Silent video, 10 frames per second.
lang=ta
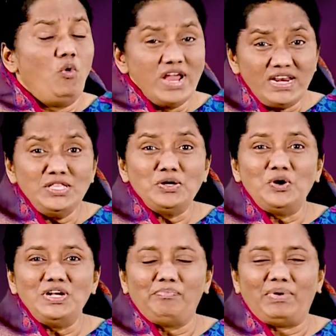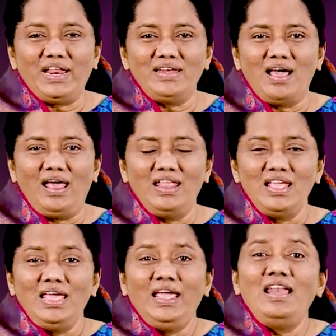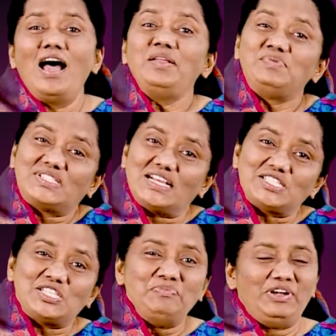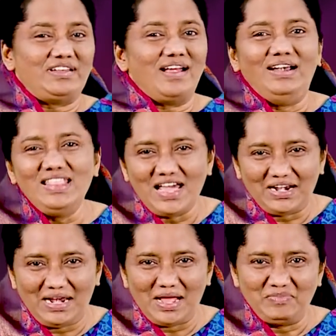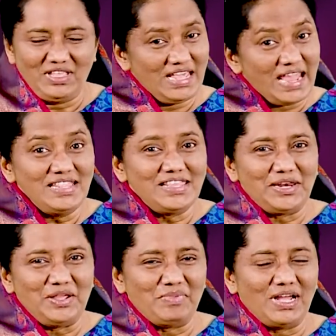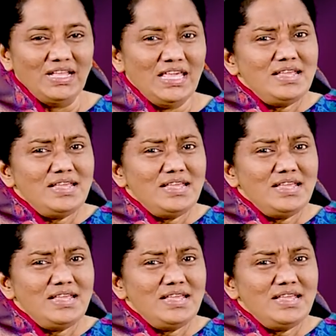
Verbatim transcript: உணர்ந்து கொண்டபடினால் எல்லாரும் சத்தமிட்டு அழுதார்களாம் ஏன் தெரியுமா